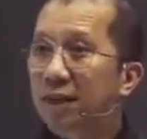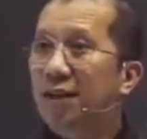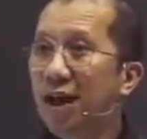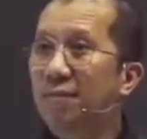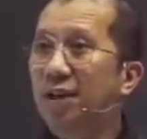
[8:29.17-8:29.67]

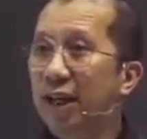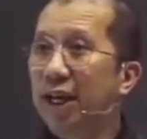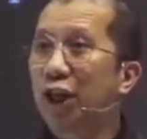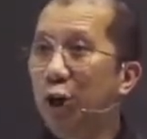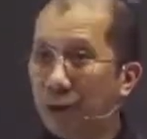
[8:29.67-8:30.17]
kami
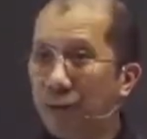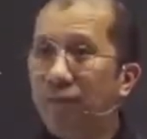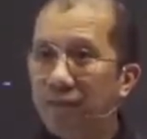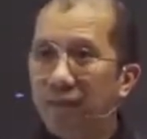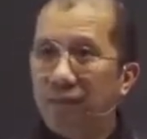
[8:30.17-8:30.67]
legion.
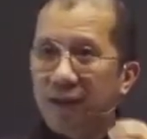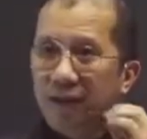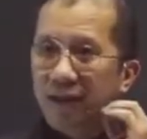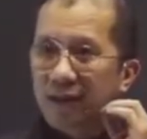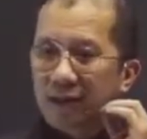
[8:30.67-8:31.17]

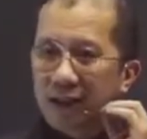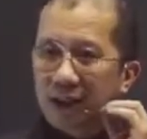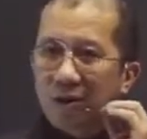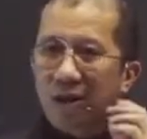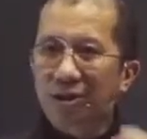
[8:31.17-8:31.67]
Dan
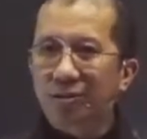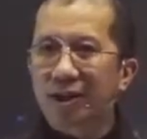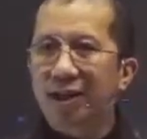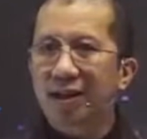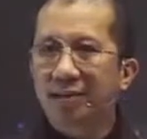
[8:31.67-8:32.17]
tahukah
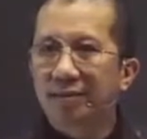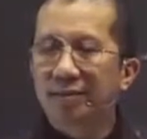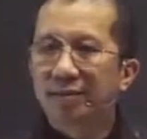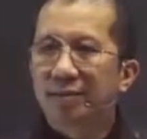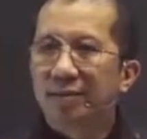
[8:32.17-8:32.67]
saudara,
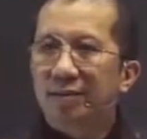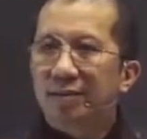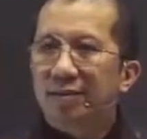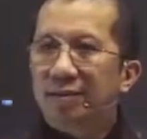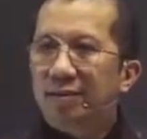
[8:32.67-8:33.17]

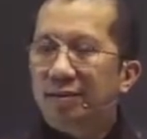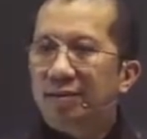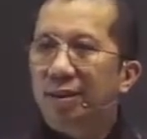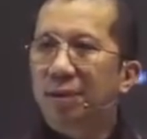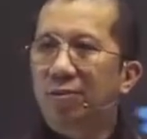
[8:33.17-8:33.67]

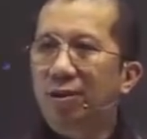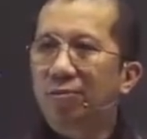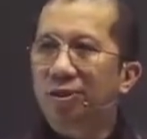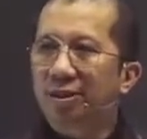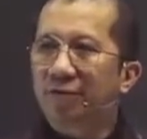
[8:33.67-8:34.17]
di bawah
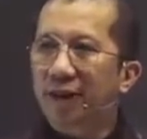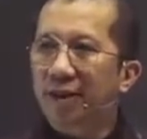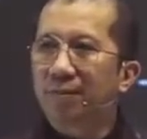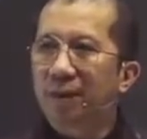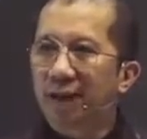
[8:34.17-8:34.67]
Lucifer
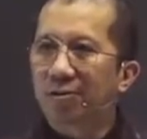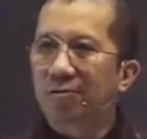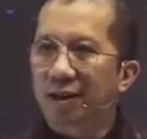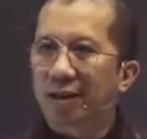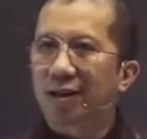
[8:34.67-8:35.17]
yang paling
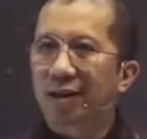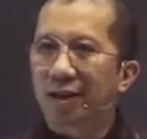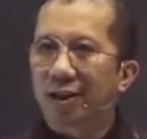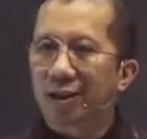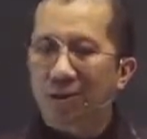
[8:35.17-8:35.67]
kuat adalah
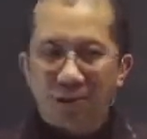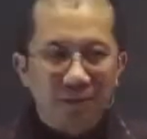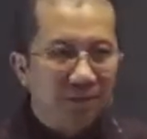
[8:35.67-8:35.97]
legion.